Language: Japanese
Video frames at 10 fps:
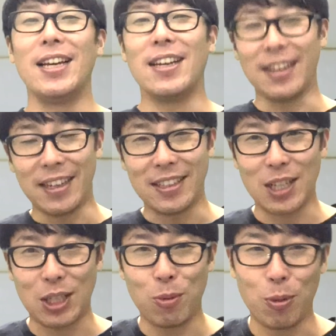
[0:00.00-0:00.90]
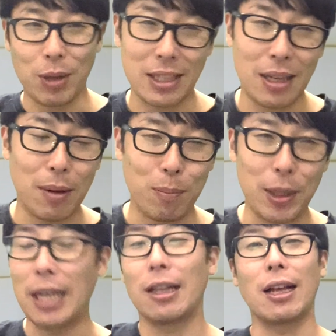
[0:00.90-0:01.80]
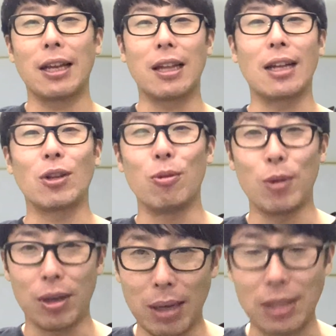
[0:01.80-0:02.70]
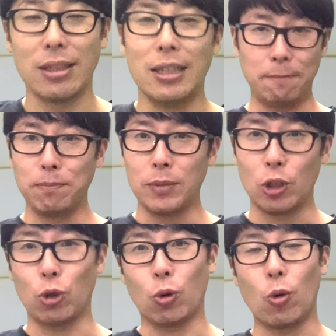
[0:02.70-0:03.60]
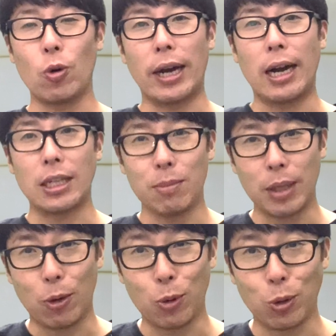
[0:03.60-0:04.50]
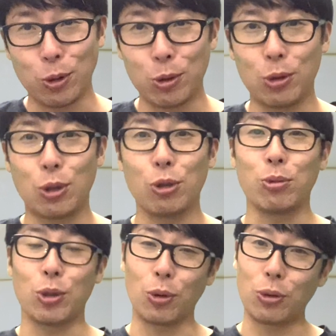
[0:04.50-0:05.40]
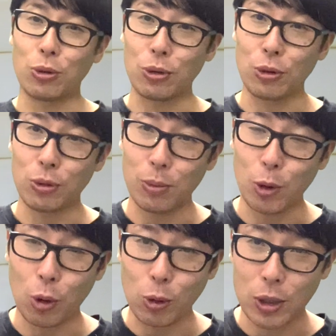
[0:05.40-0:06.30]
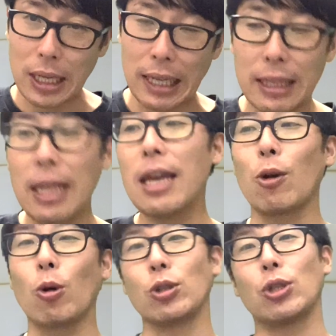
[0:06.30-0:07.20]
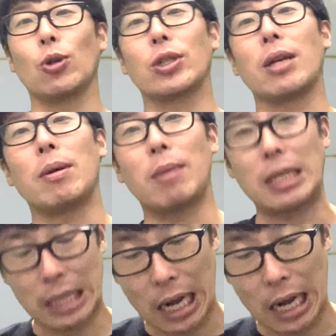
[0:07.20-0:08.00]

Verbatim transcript: えー、ぜひとも皆さん見ていただけたらと思います。ちょっと今回初めてこの YouTube というものを使って告知をしてみました。